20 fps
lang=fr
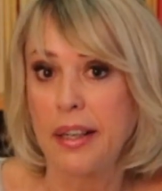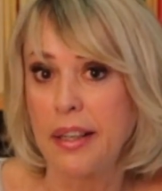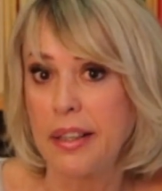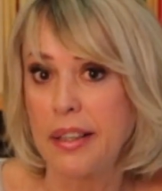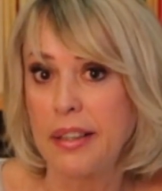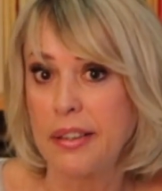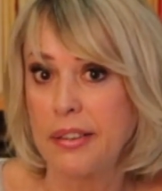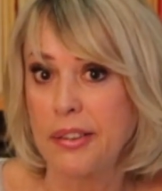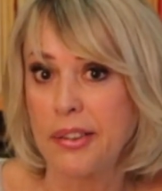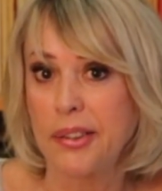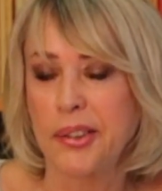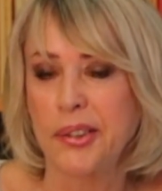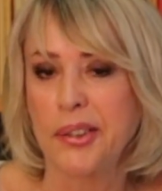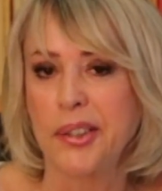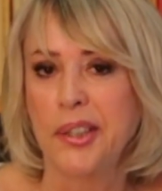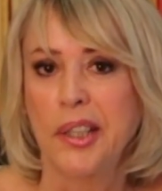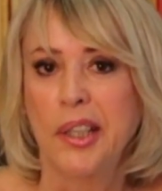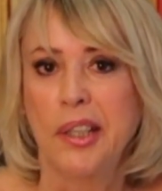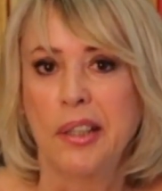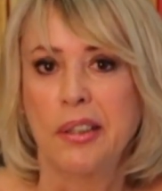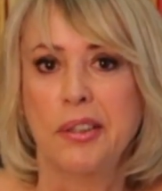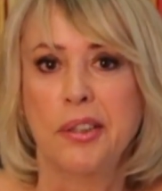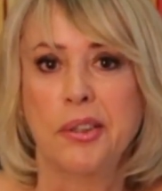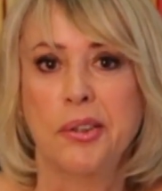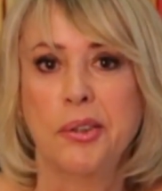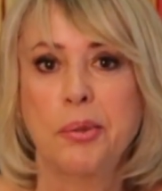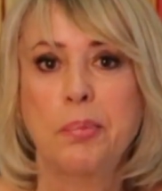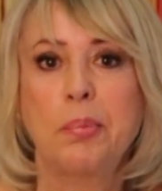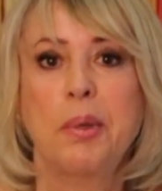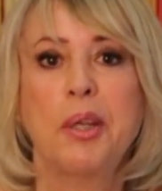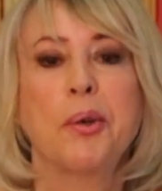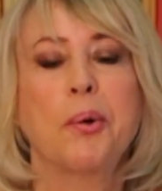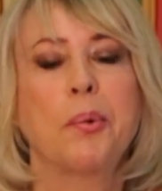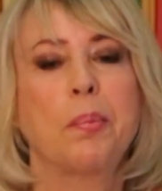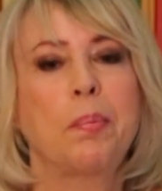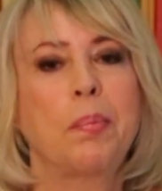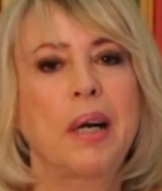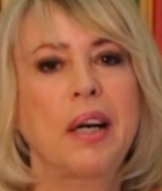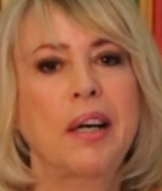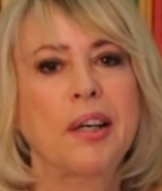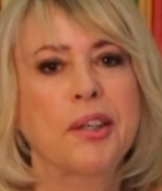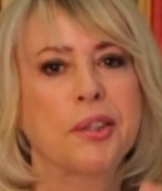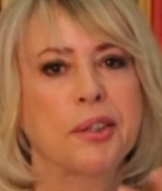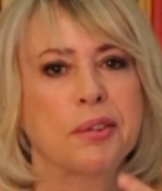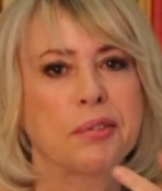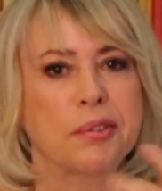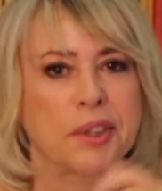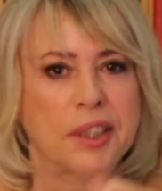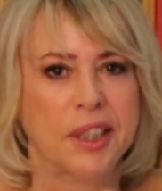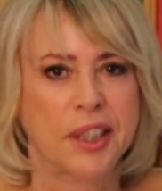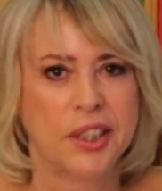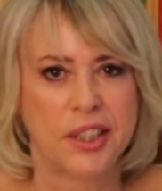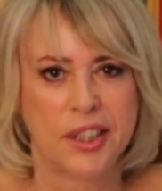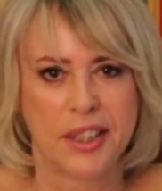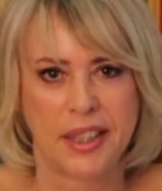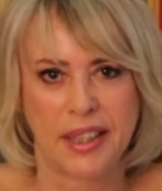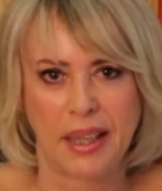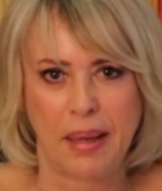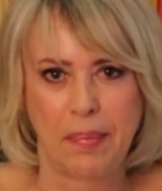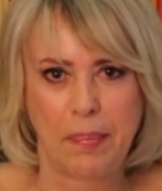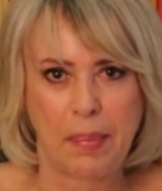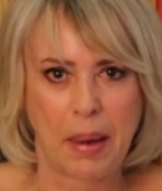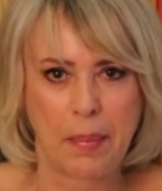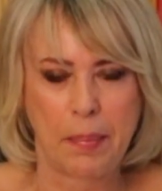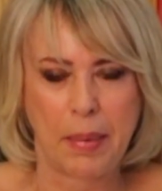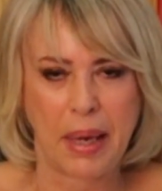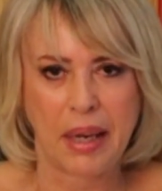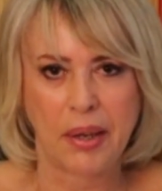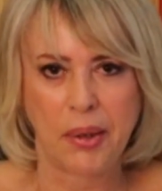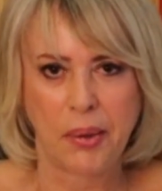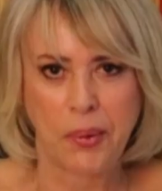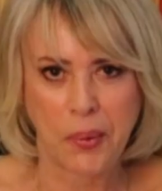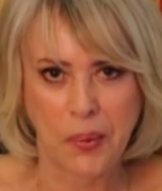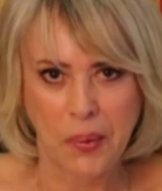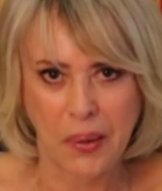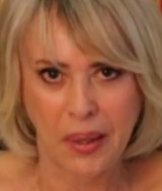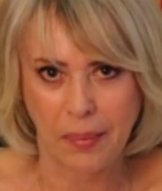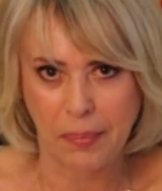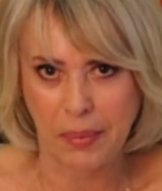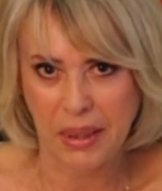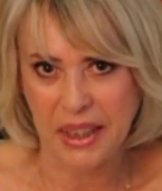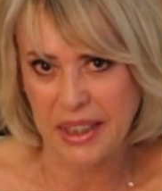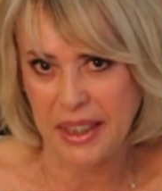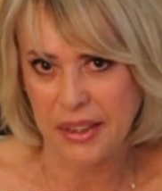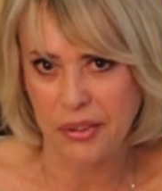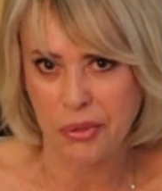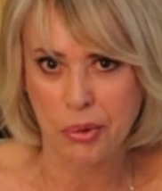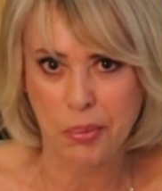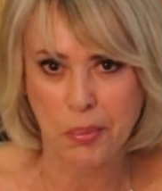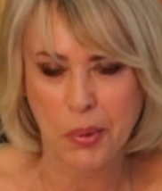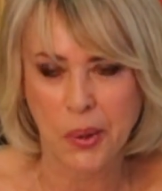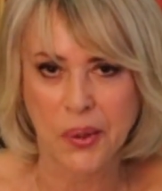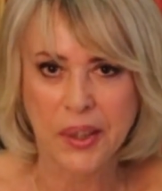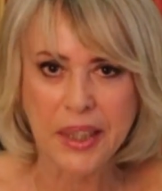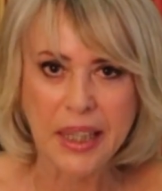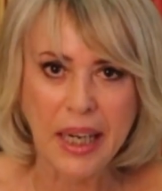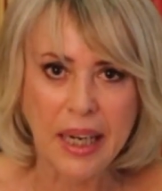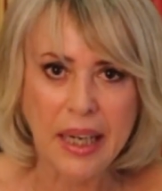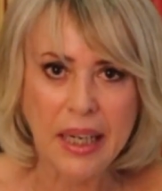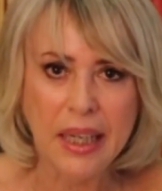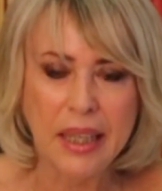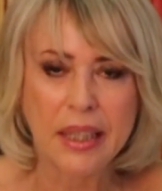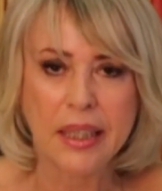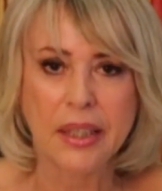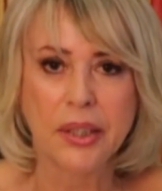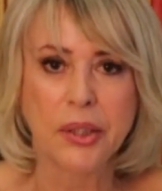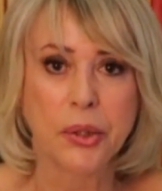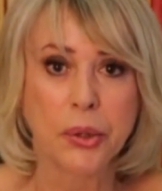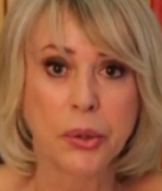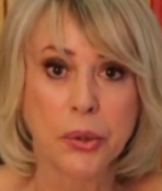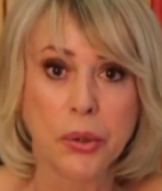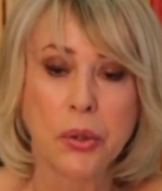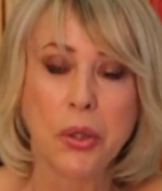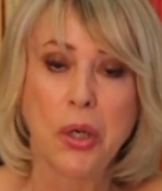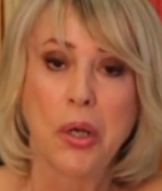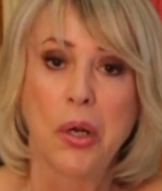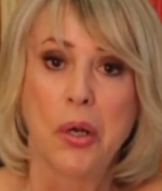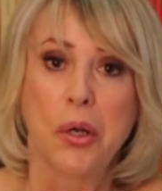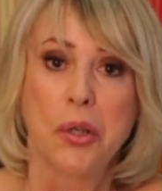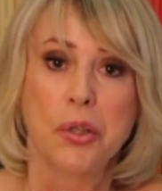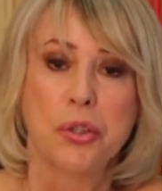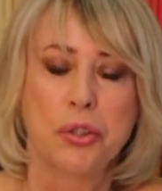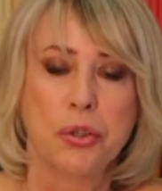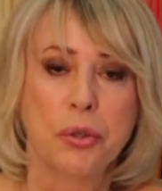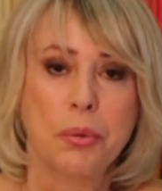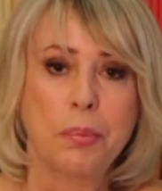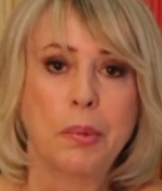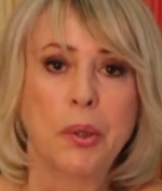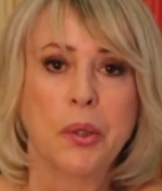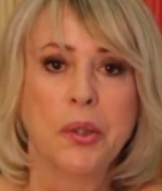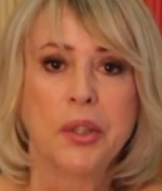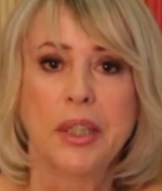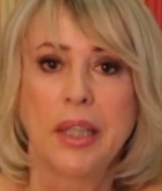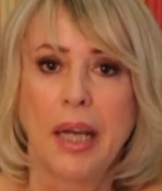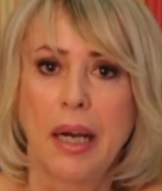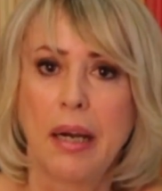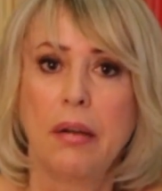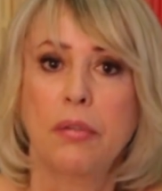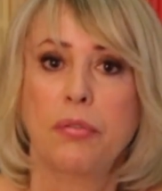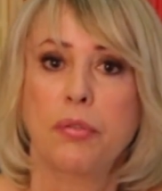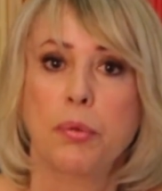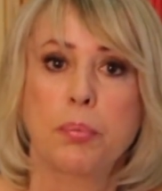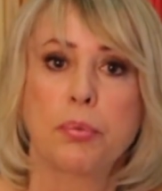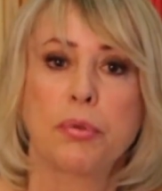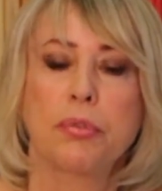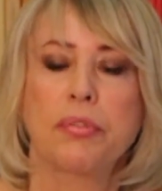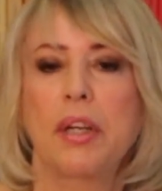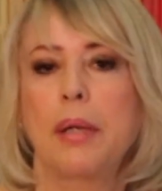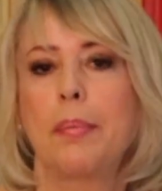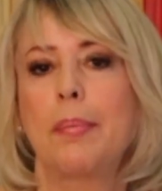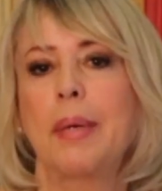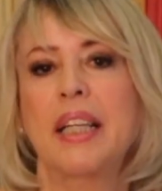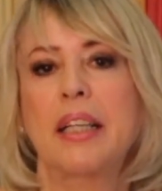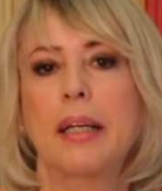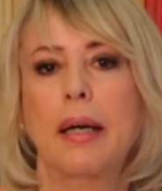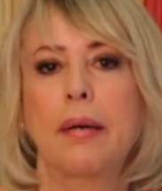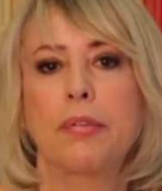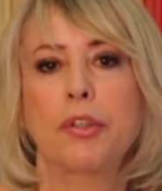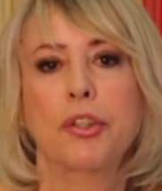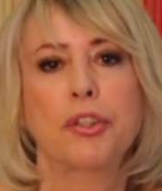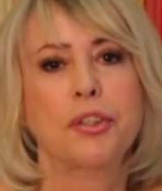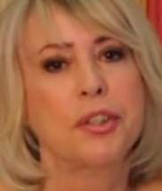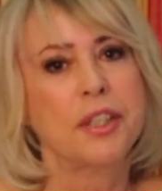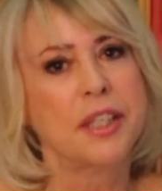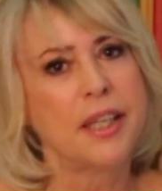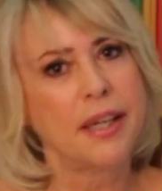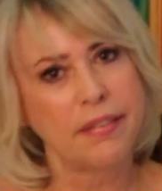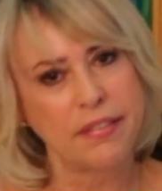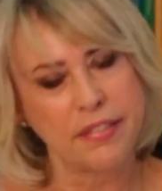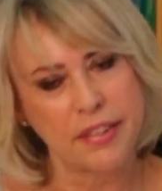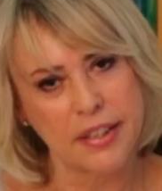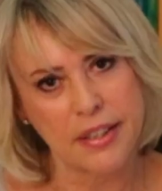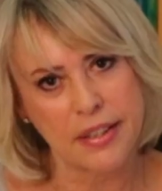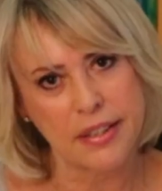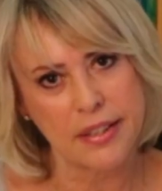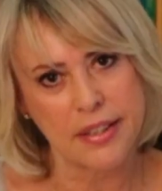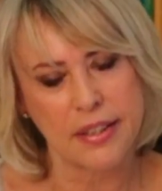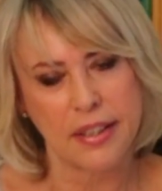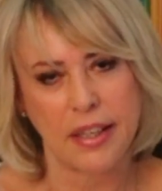Hein, n'oublions pas que vous êtes géré par Mercure, la planète du mental, et que ce mental, vous pouvez le mettre à votre service.